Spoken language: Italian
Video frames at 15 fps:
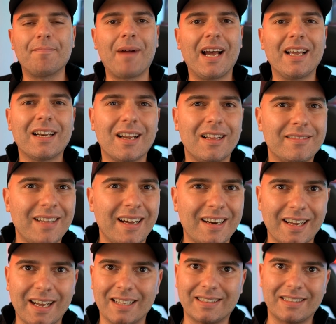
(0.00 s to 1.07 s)
Ma in realtà
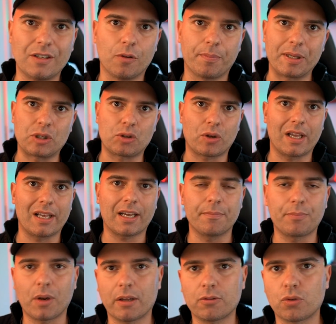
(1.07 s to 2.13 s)
ragazzi io penso che il
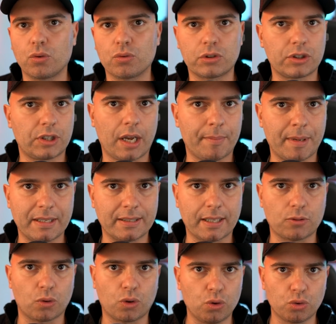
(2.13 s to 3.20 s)
campionato non sia mai
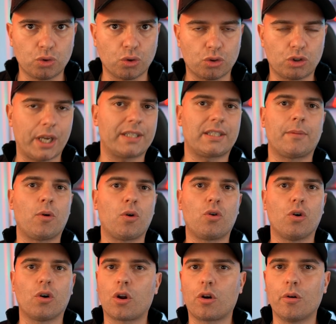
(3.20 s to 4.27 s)
stato chiuso, cioè siamo
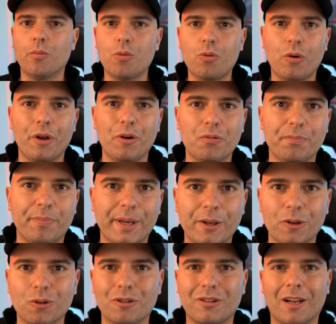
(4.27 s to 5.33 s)
ancora comunque in un
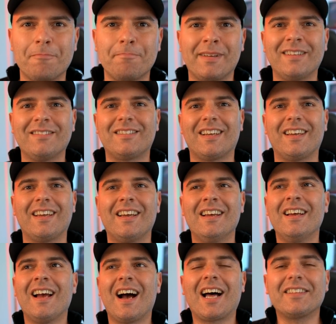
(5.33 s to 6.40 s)
periodo talmente
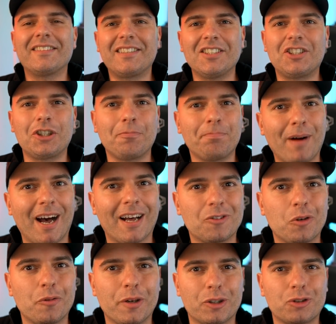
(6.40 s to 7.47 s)

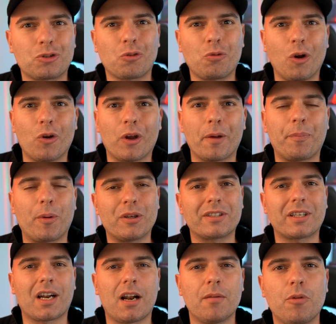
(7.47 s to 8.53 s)
anticipato verso quello che poi
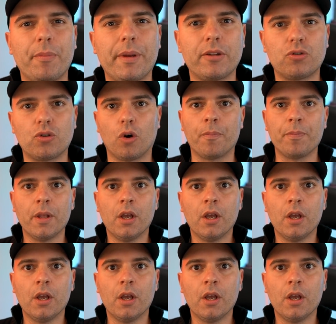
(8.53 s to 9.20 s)
sarà il momento